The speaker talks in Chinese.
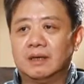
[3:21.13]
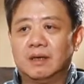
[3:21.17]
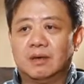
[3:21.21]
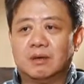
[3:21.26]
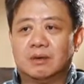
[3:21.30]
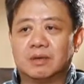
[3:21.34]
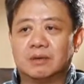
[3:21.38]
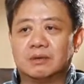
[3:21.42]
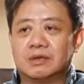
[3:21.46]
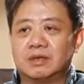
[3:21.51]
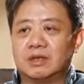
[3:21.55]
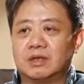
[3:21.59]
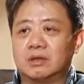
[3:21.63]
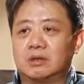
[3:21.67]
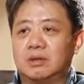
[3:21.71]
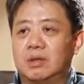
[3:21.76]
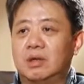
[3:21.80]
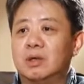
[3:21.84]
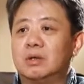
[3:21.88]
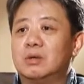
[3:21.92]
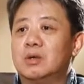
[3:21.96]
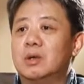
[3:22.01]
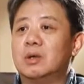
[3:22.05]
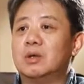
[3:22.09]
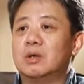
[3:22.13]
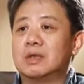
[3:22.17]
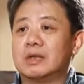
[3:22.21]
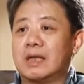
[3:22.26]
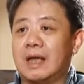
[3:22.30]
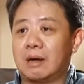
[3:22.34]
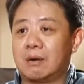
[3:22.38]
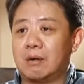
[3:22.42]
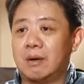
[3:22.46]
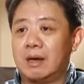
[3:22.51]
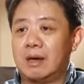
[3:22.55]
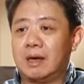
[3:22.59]
我认为这个推推论
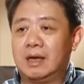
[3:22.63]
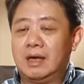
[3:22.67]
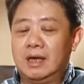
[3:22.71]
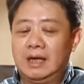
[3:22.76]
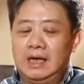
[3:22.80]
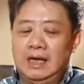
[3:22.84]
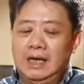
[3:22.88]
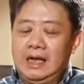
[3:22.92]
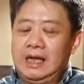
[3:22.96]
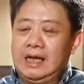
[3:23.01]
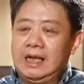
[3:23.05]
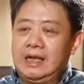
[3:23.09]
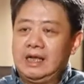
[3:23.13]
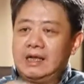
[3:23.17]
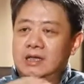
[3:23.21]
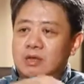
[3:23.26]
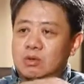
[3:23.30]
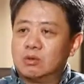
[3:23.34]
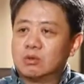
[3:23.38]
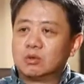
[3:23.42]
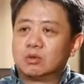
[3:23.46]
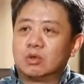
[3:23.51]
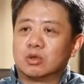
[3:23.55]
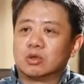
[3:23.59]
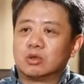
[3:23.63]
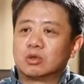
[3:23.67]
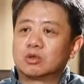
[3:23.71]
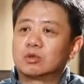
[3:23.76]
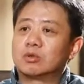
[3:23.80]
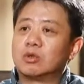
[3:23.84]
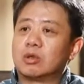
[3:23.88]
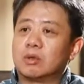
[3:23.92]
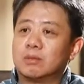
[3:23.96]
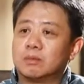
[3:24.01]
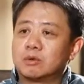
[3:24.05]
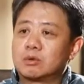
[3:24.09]
太快了，那些工作都是
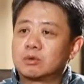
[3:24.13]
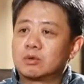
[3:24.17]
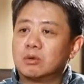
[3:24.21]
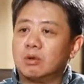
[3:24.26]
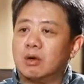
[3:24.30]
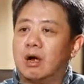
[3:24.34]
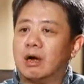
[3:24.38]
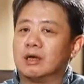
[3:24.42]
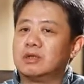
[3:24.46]
做的不错，